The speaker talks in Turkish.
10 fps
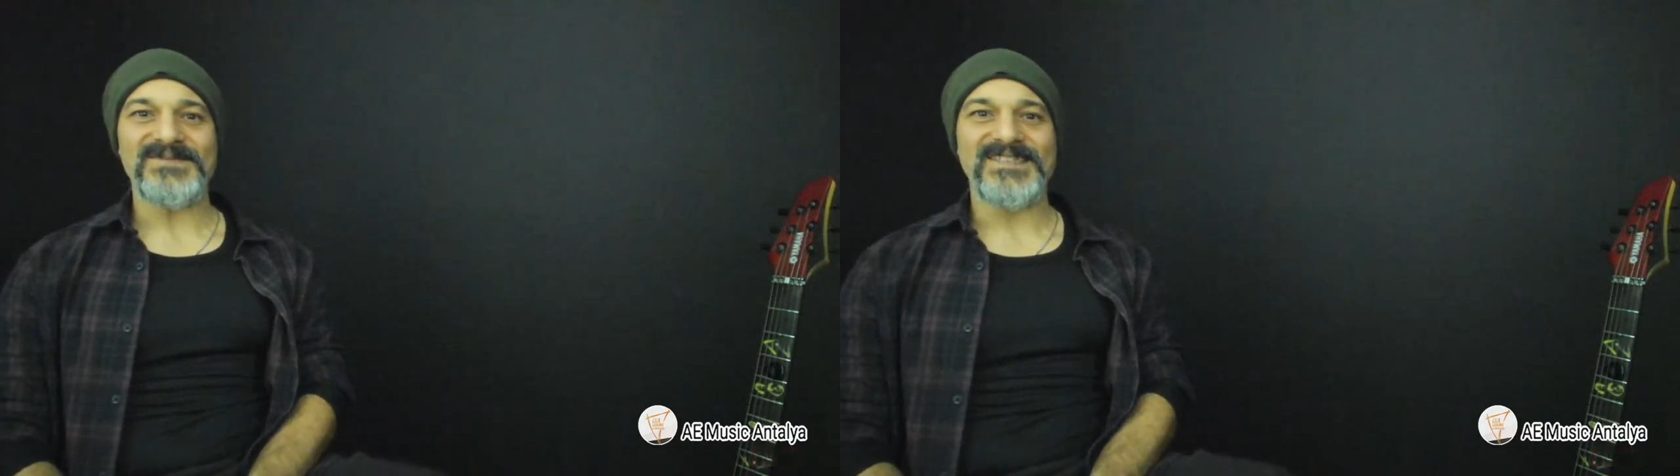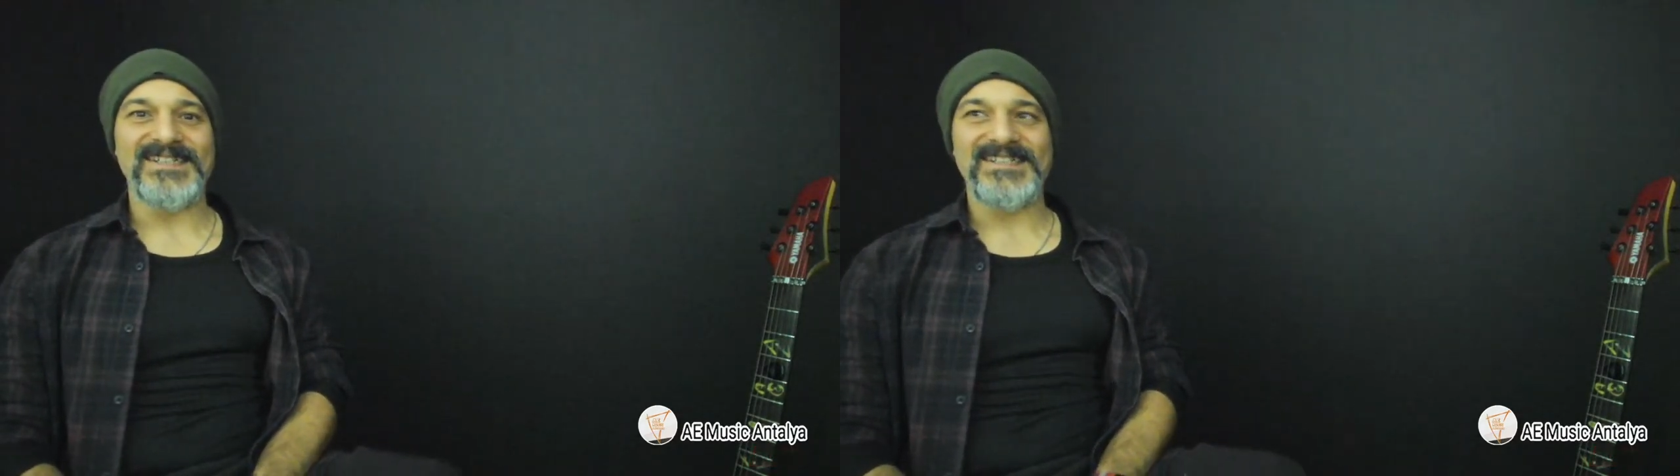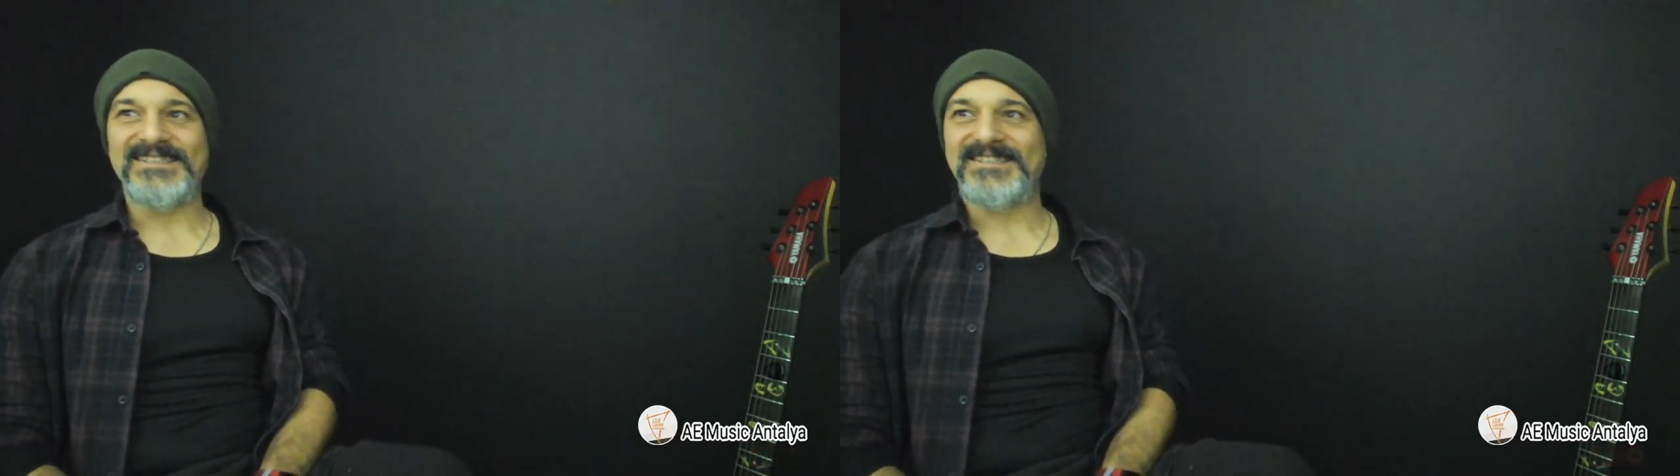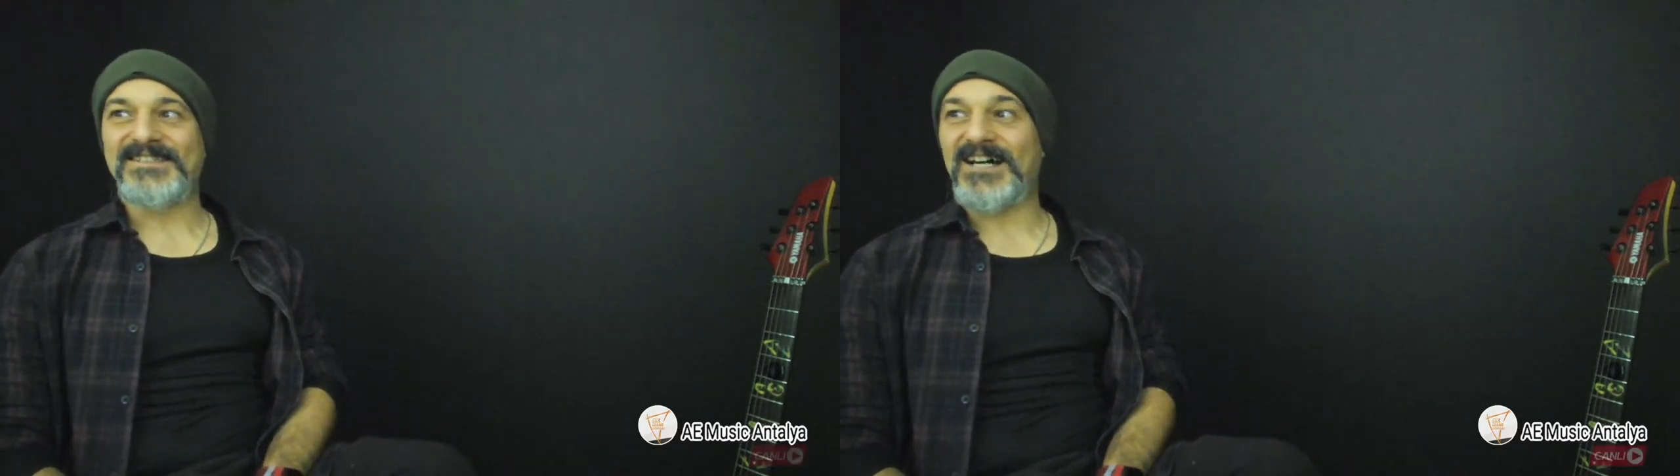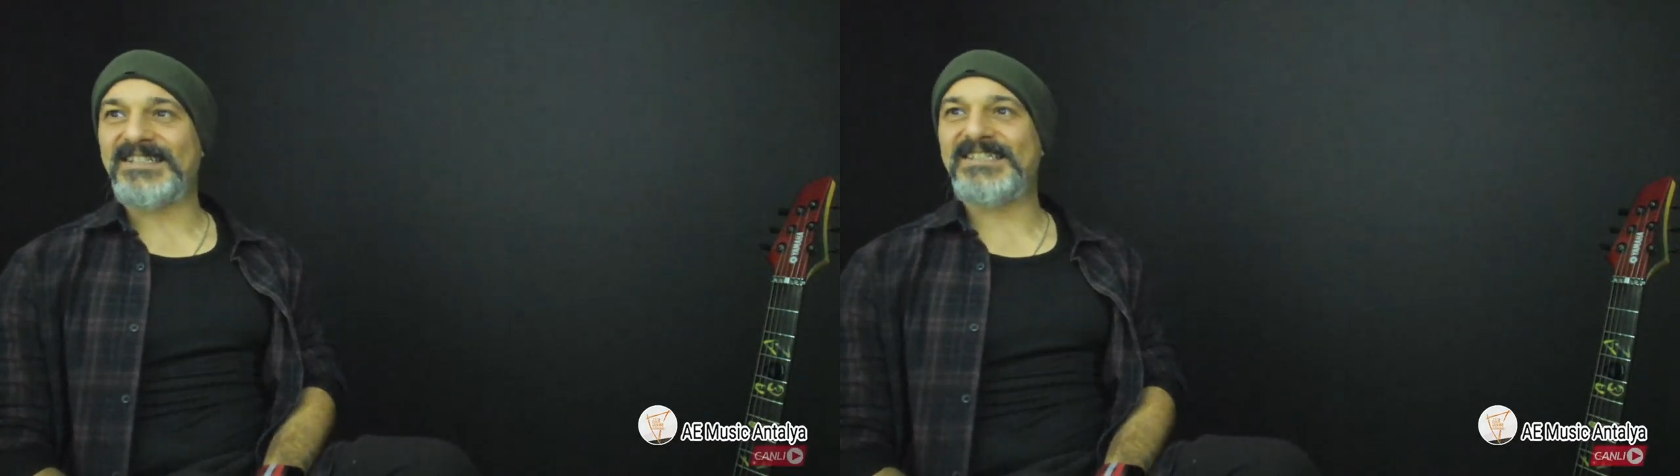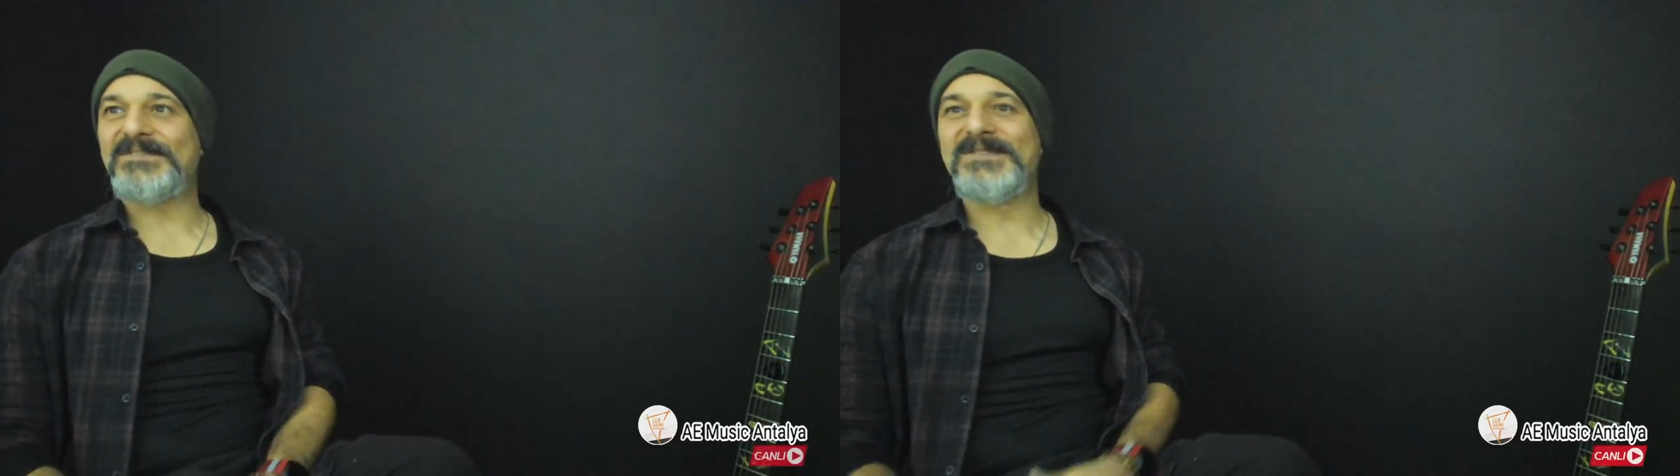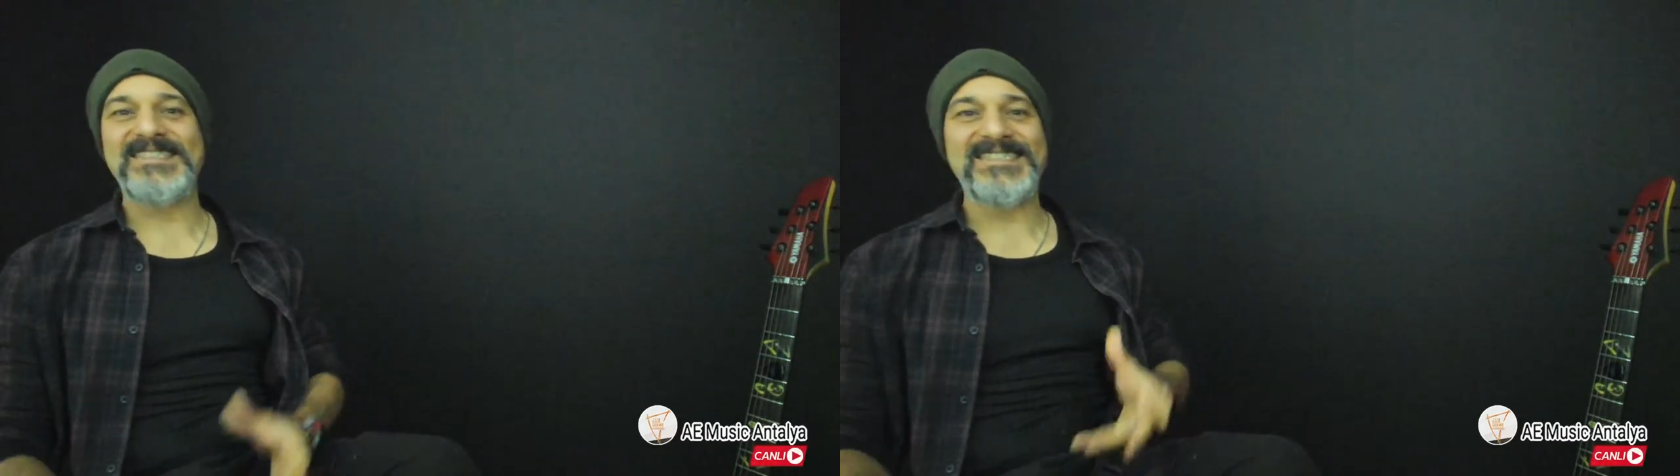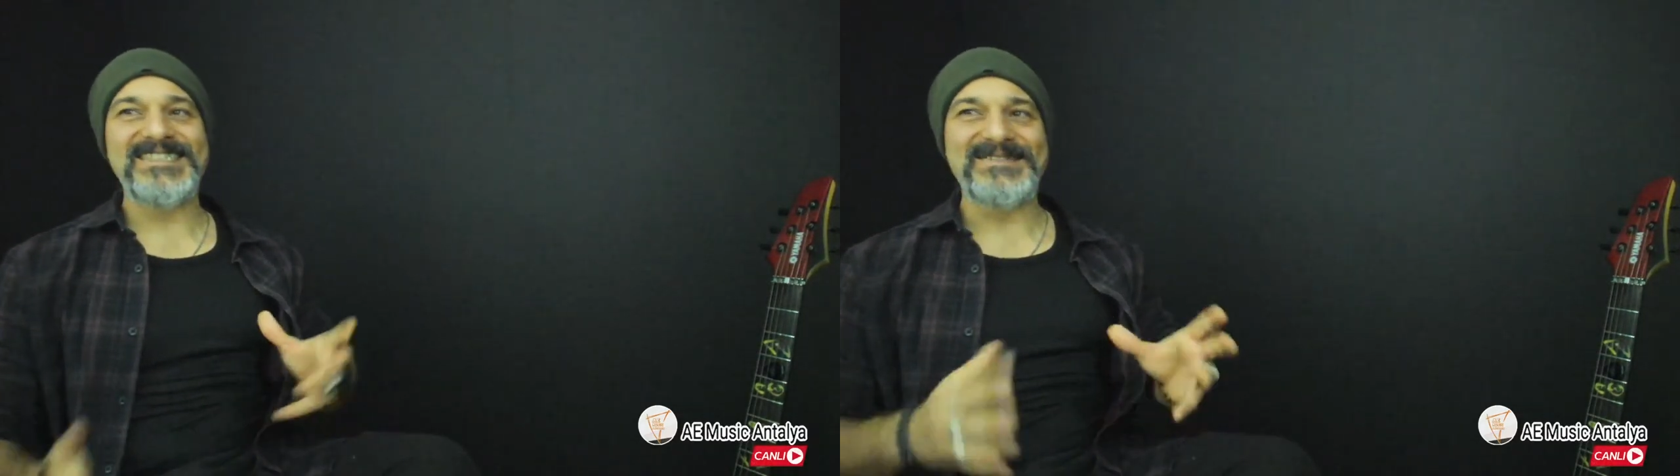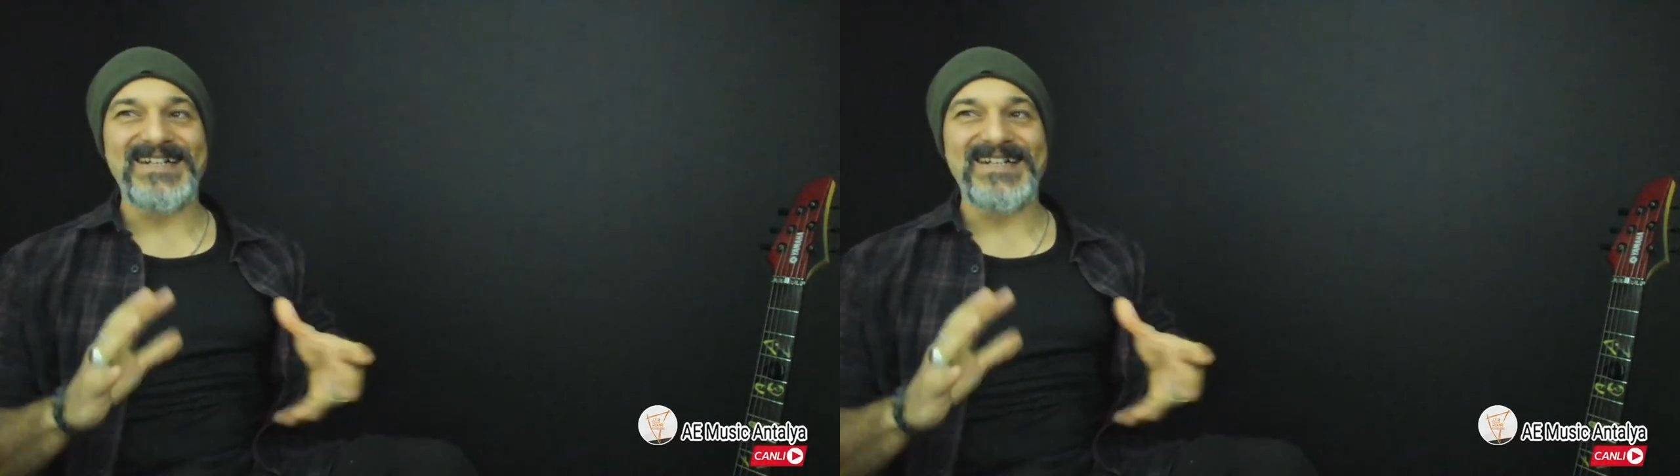e, kardeşimiz diyecekti